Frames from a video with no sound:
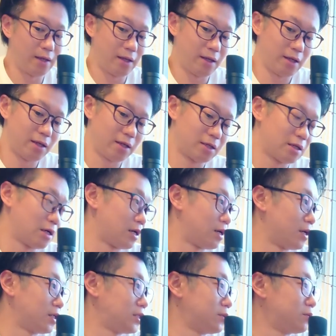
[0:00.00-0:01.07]
えー、
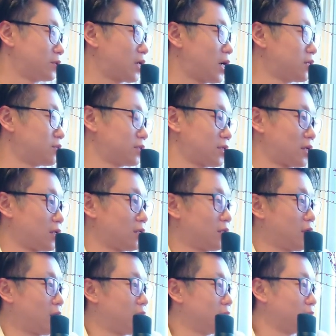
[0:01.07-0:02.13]
が一部解除され
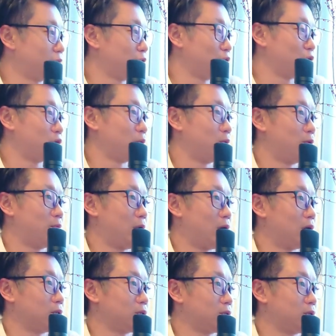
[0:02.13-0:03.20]
て、あの東京もま
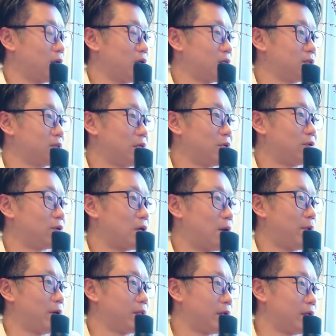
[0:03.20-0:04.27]
あ早くなか、
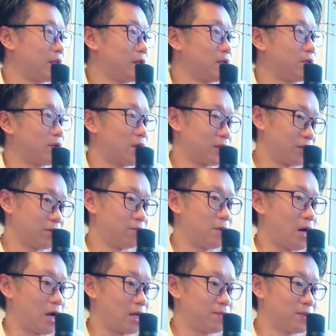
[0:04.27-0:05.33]
あんまならないのかっていう
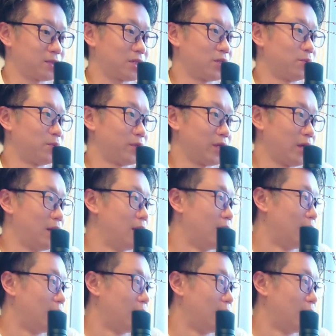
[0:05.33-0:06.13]
のはありますけどもね、